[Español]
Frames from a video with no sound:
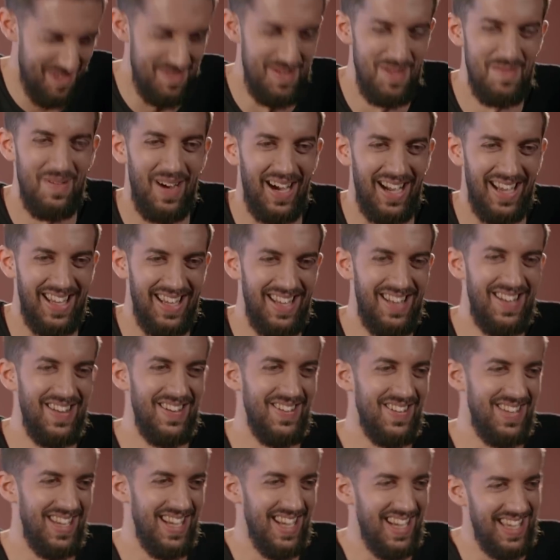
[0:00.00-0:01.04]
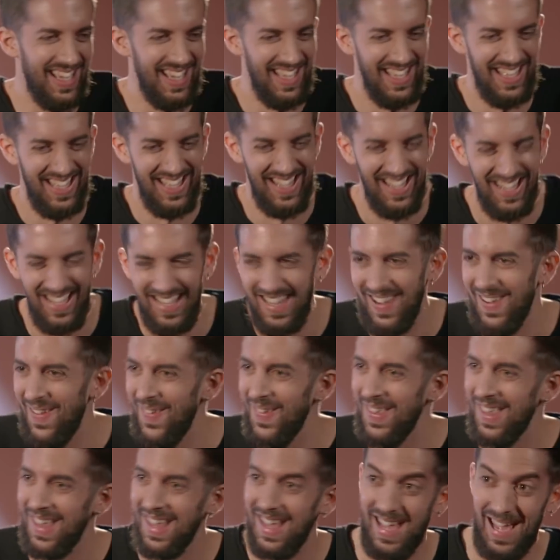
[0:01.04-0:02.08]
yo ya me imagino
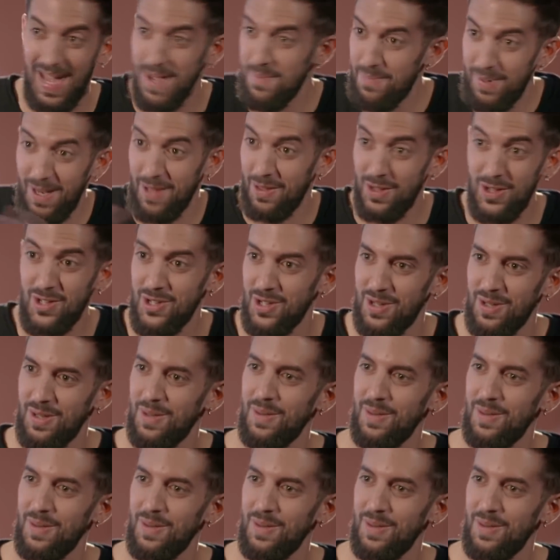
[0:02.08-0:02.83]
ya. Es precioso.